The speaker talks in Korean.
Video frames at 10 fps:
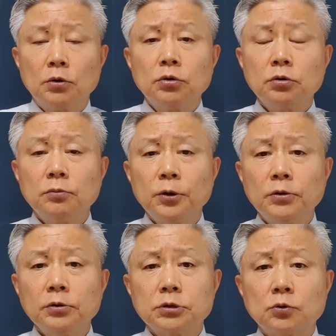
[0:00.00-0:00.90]

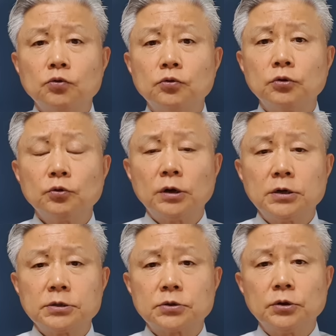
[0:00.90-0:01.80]
그러면 자 국군
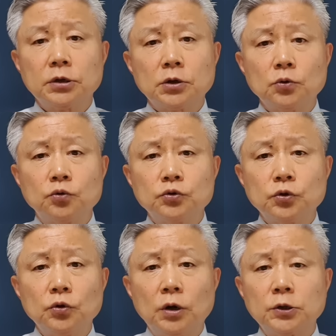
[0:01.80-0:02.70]
관련해서 이렇게 구조